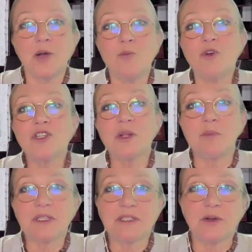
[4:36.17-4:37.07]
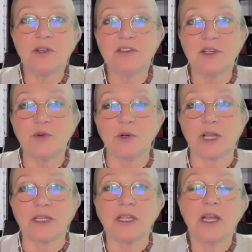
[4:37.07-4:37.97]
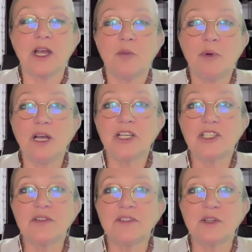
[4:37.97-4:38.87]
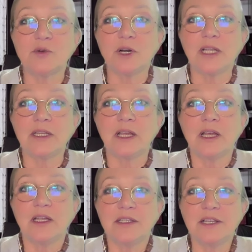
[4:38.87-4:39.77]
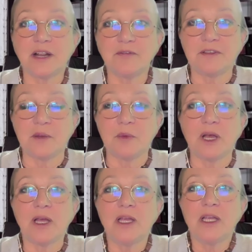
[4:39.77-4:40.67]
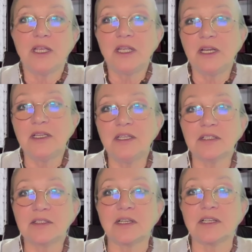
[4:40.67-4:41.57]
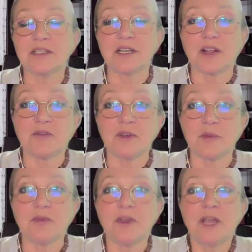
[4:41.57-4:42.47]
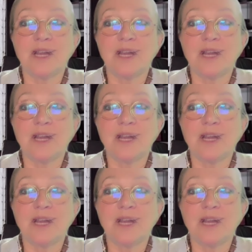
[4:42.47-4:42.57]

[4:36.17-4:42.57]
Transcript: Можно построить зикурат, положить в зикурат терафима или несколько терафимов.